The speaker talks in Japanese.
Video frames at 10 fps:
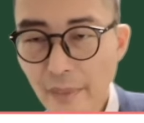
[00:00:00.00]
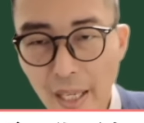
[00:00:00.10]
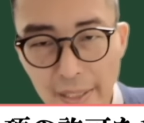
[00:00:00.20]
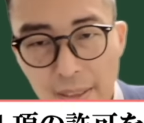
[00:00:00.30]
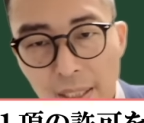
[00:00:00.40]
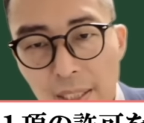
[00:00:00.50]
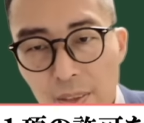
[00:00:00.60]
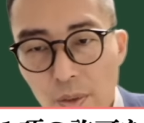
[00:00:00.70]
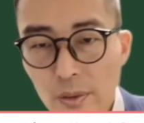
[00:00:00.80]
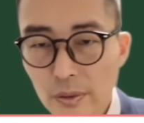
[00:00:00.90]
はい、
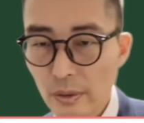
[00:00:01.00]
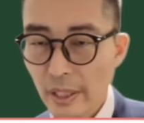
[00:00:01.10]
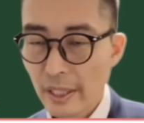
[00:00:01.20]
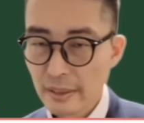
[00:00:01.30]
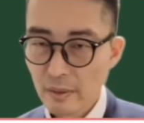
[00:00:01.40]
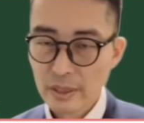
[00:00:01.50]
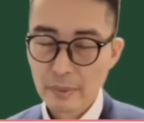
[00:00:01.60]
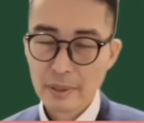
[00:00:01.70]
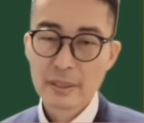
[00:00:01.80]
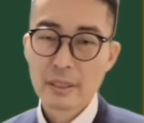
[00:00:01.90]
相続のケースでござい
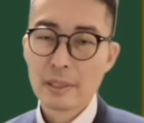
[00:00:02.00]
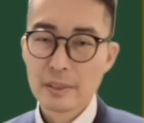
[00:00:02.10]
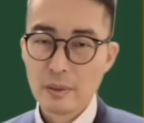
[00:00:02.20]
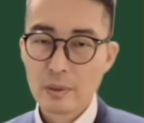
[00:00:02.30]
ます。いきますよ。